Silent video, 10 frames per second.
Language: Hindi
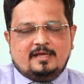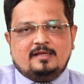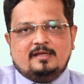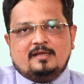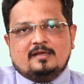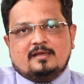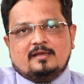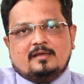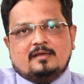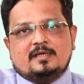है
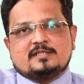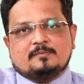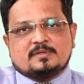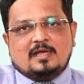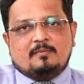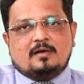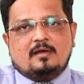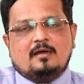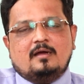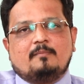कि सब्सक्राइबर
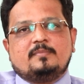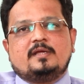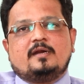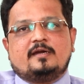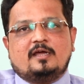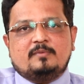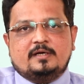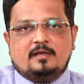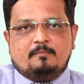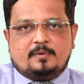अपनी
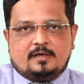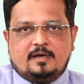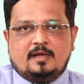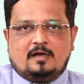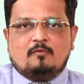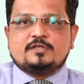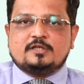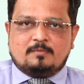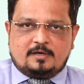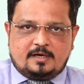रिटायरमेंट की प्रक्रिया
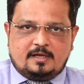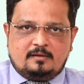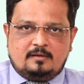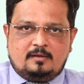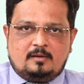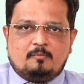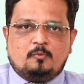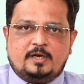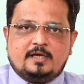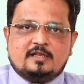आवश्यक प्रक्रिया
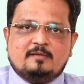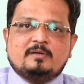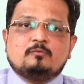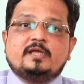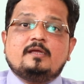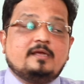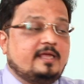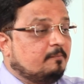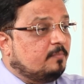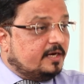पूरी करने में उन्हें
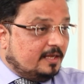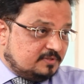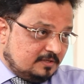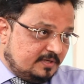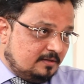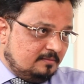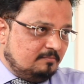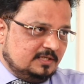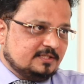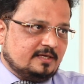एक पर्याप्त समय
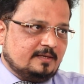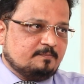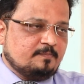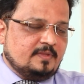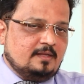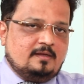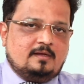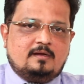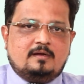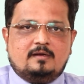मिल सके
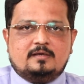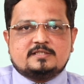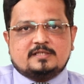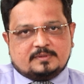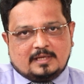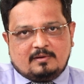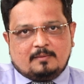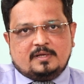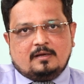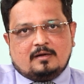सब्सक्राइबर
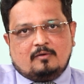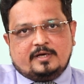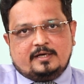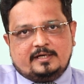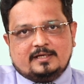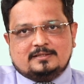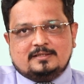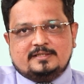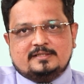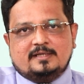अपने अकाउंट की डिटेल्स
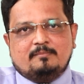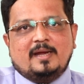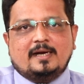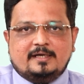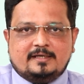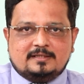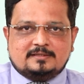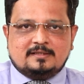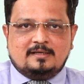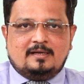जैसे बैंक डिटेल्स